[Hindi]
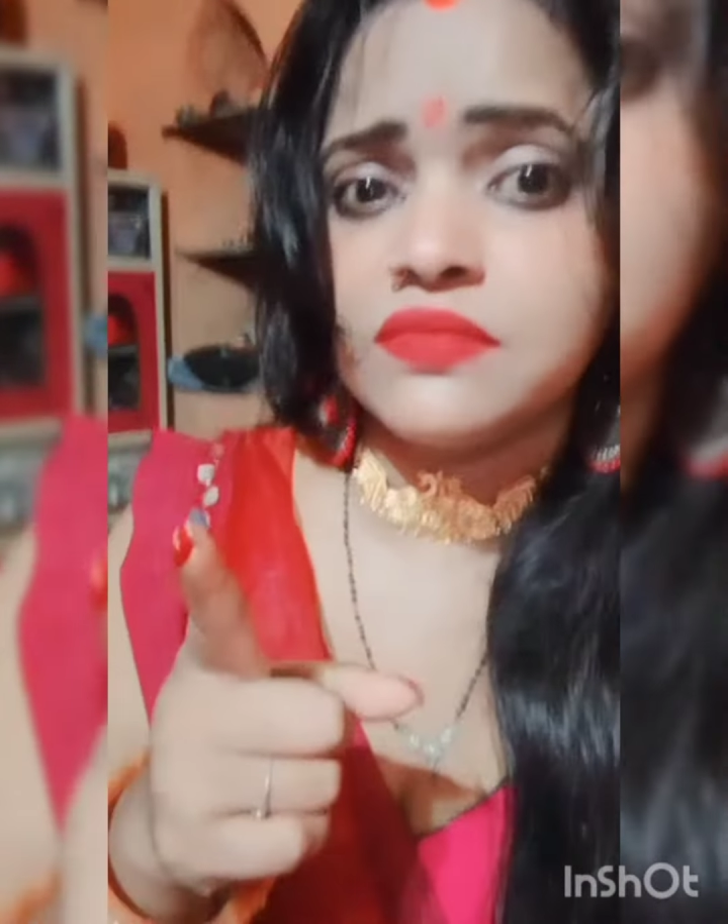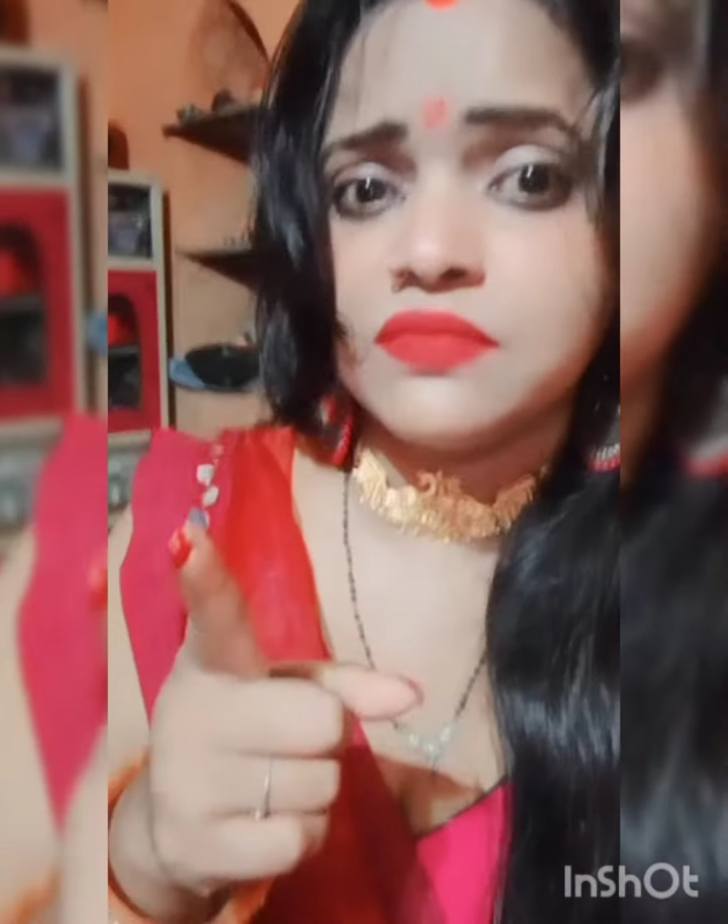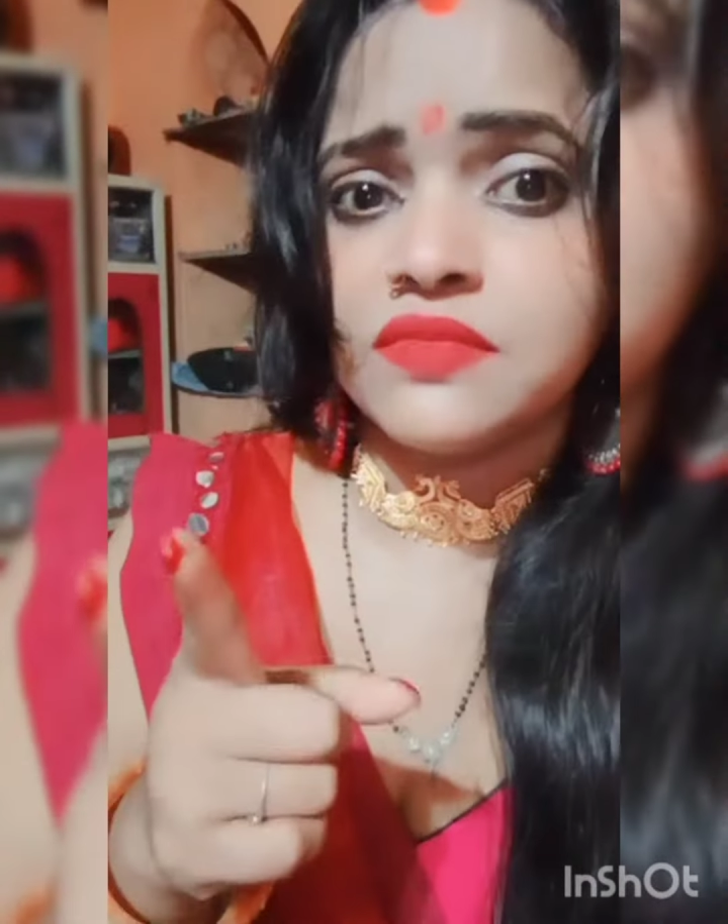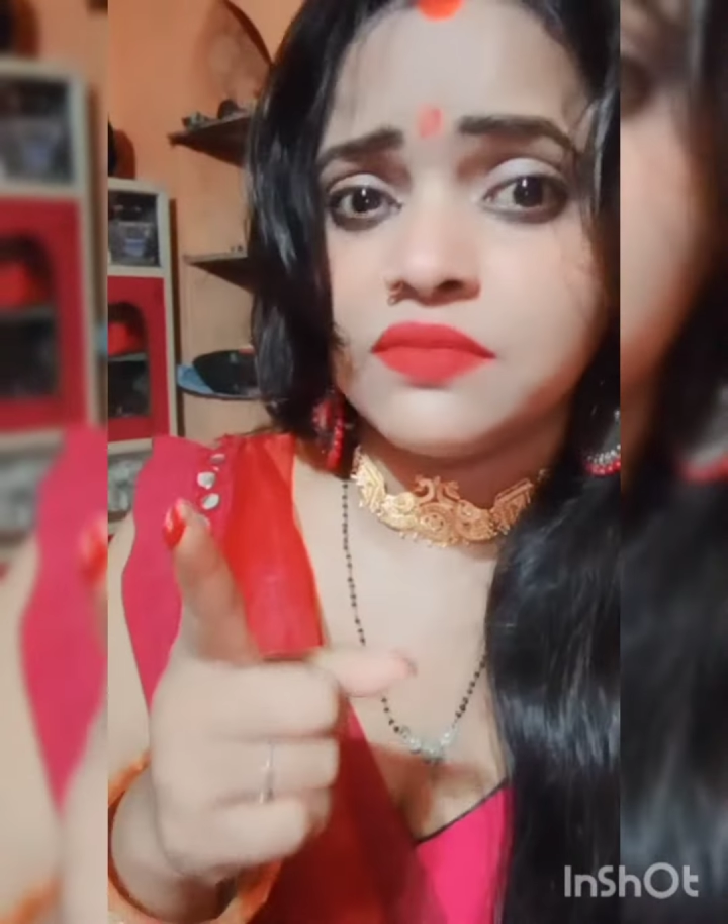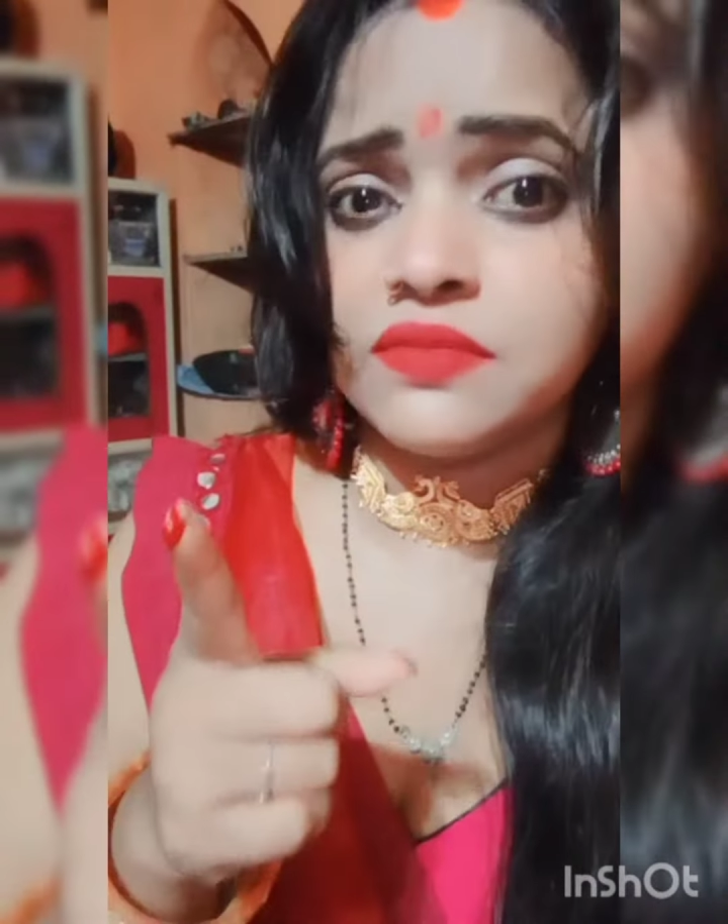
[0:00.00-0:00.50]

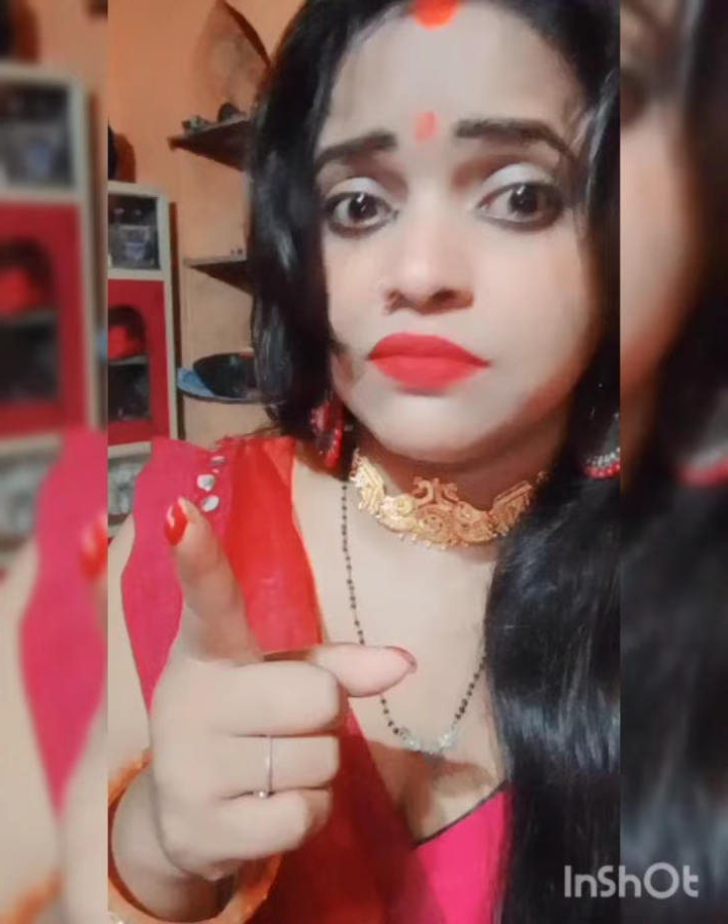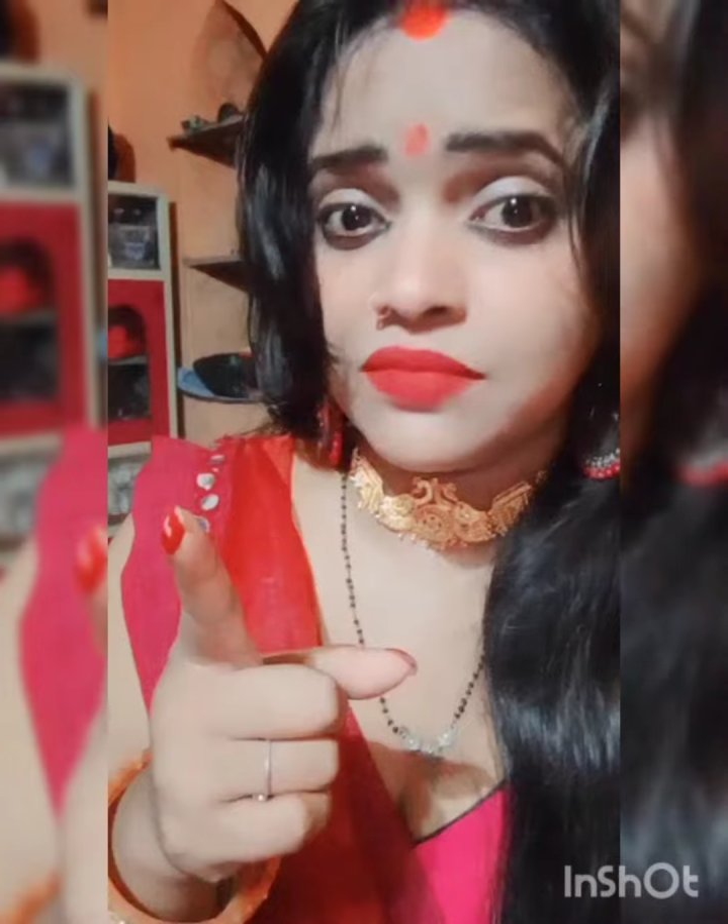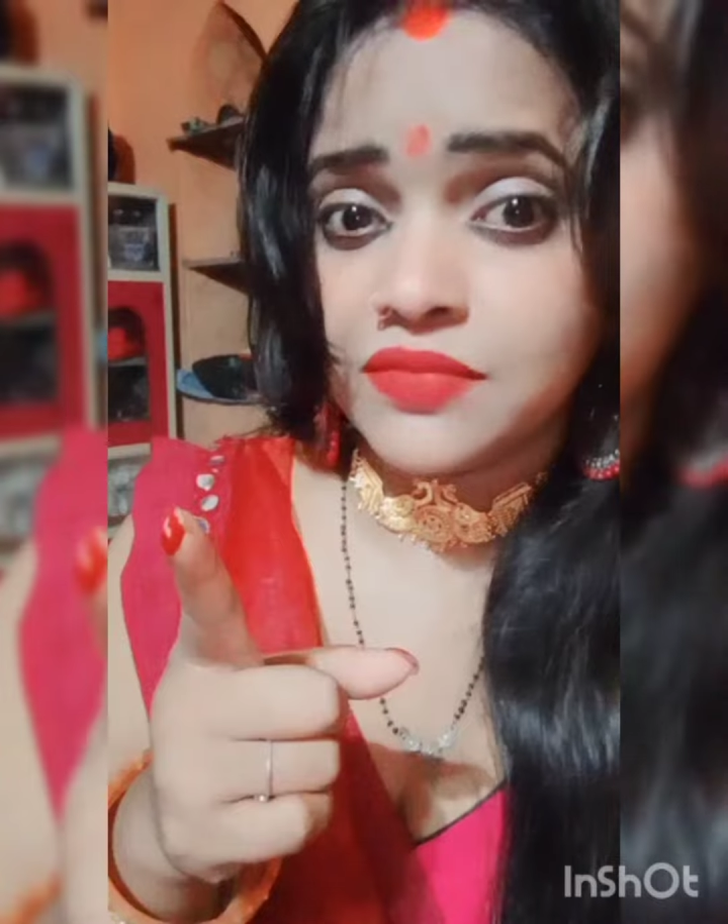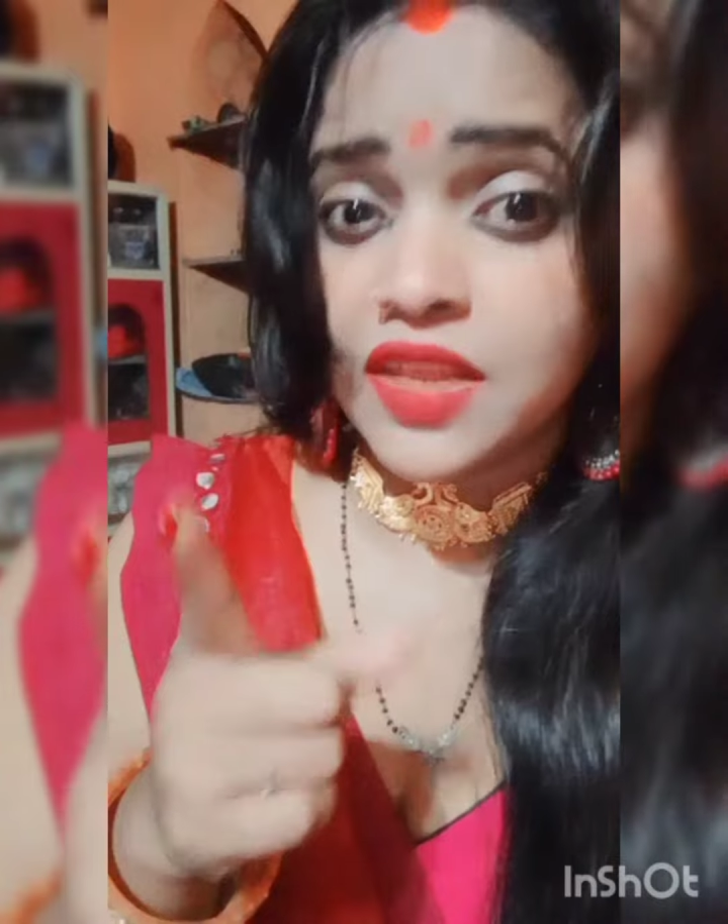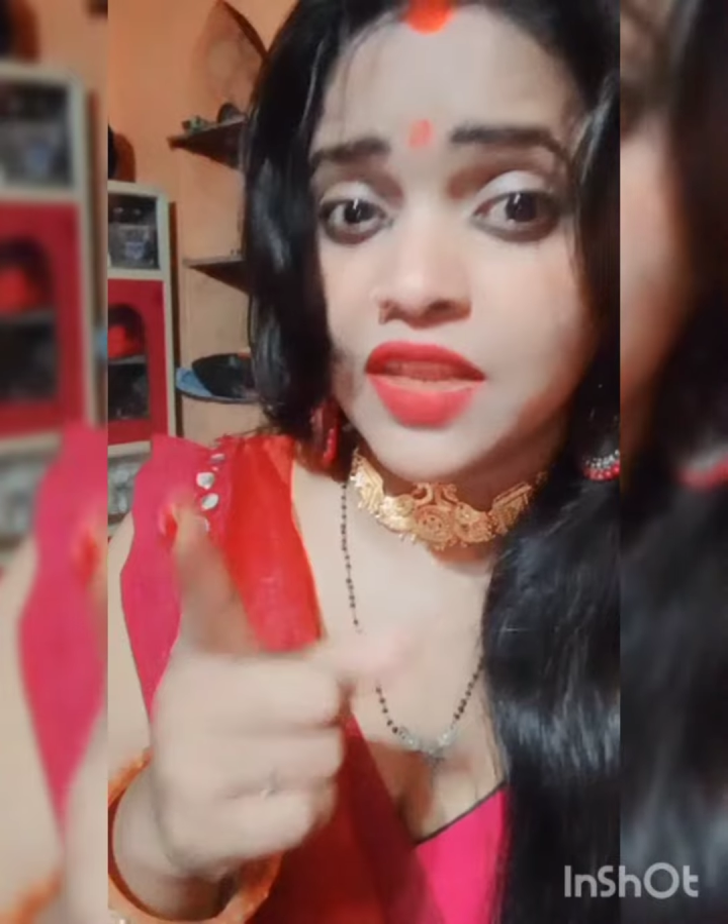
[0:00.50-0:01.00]
और
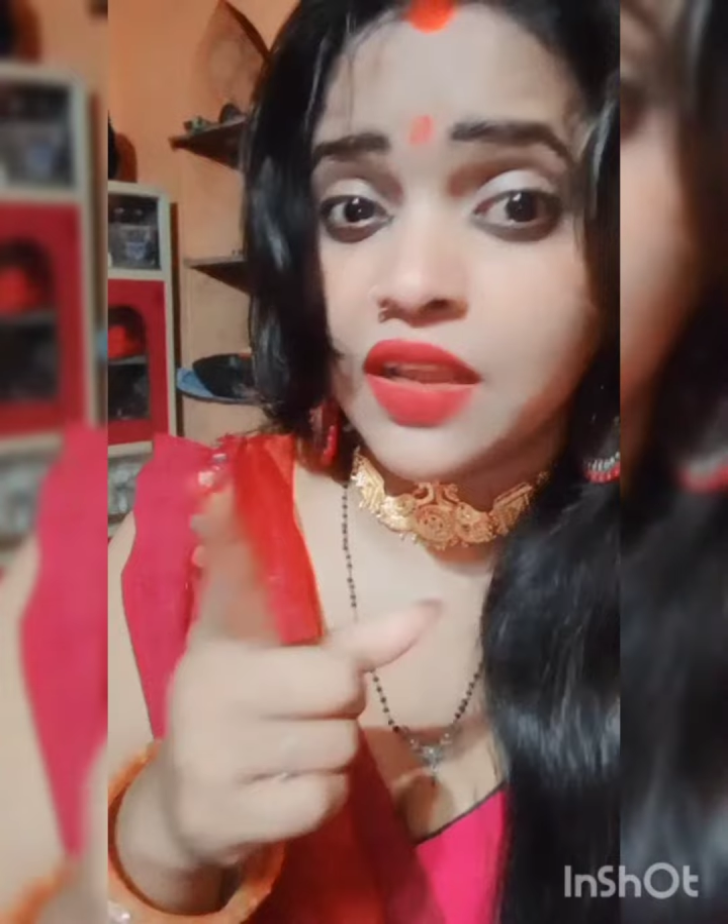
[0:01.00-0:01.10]
बन